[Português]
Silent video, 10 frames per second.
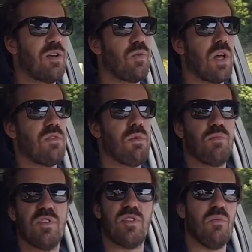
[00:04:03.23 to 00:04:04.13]
colocado numa
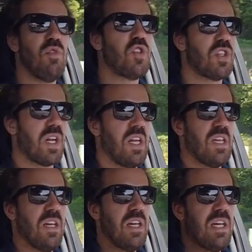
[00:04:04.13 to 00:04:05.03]
posição muito
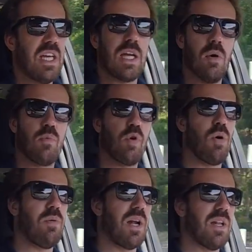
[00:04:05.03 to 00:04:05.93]
estranha e acaba por
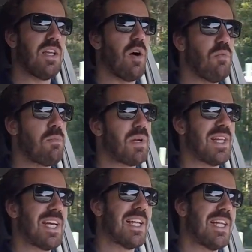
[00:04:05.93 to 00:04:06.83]
roubar ali alguma
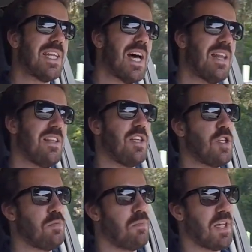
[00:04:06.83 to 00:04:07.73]
praticabilidade e
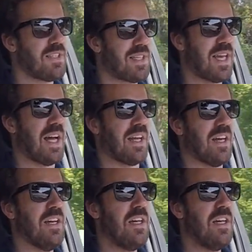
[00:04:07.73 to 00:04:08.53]
espaço de carga.